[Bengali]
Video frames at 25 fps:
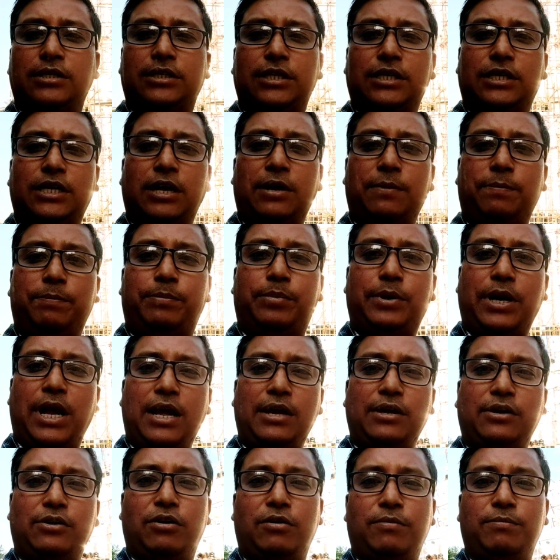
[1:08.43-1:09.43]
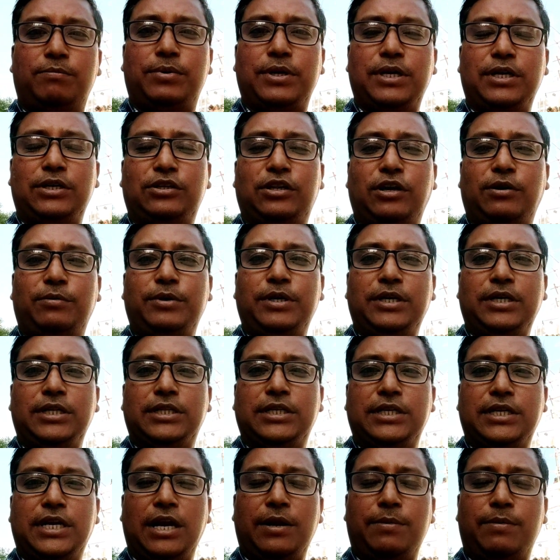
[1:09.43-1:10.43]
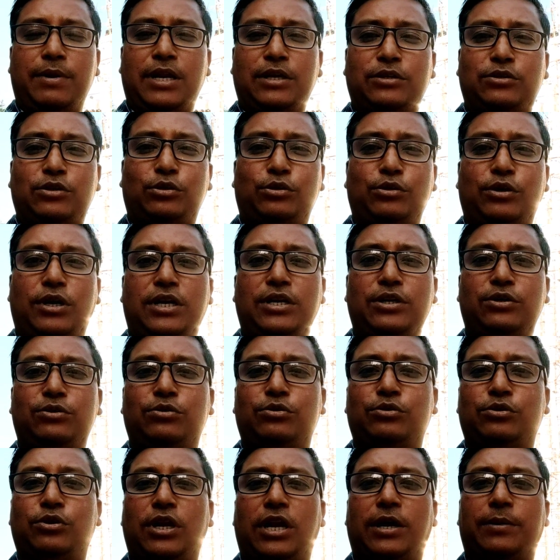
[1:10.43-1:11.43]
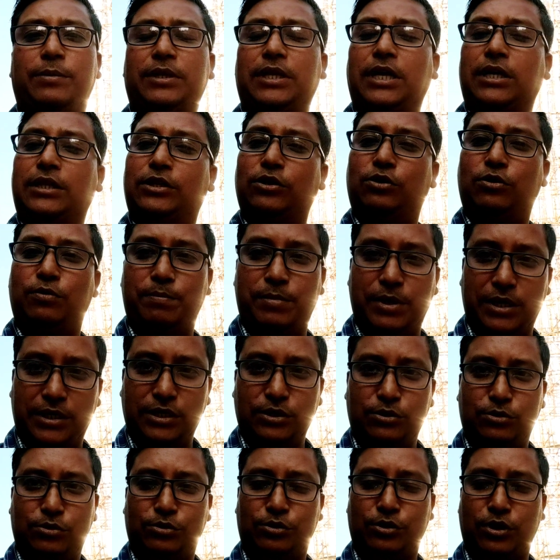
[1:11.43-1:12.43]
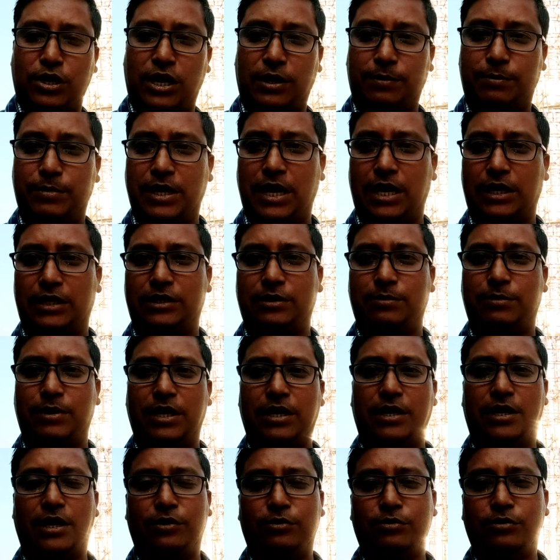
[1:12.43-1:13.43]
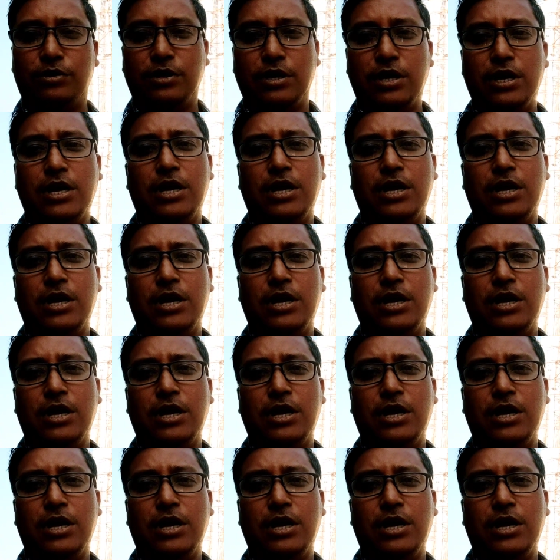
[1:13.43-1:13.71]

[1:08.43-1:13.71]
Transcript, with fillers: সেটা প্রায় কমপ্লিট তবে দিনের বেলা যতখানি সুন্দর লাগবে তার থেকেও বেশি সুন্দর লাগবে রাত্রিবেলায় কারণ